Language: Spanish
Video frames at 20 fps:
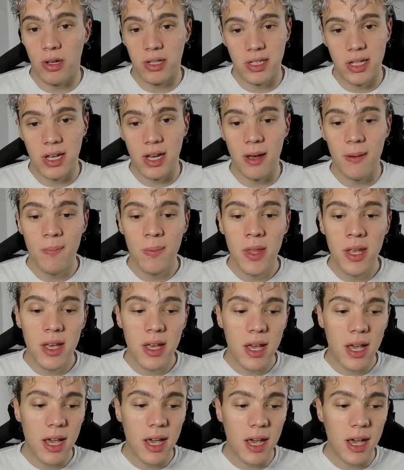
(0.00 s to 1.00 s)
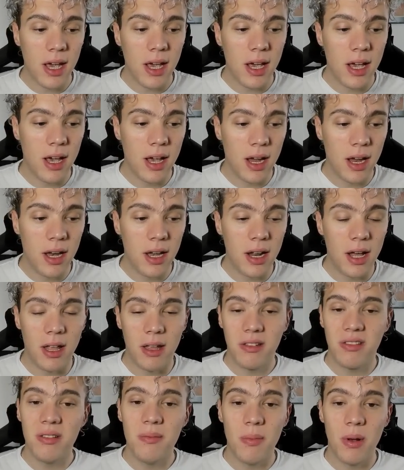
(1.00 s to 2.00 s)
Así que eh,
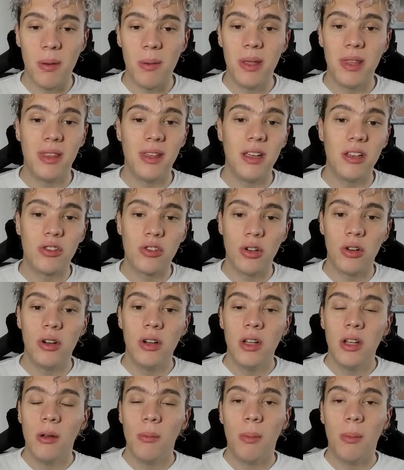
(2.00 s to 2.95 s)
nada, simplemente eso.